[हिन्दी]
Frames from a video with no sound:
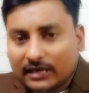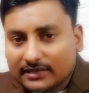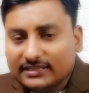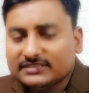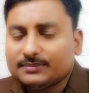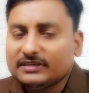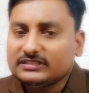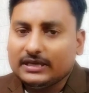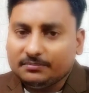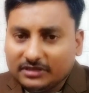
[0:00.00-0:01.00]
बनाते समय
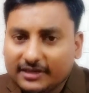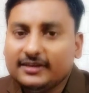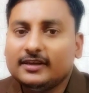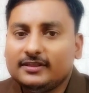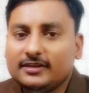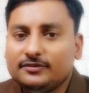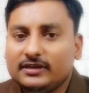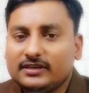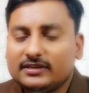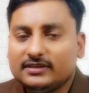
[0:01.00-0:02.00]
सेम यही गलती हुई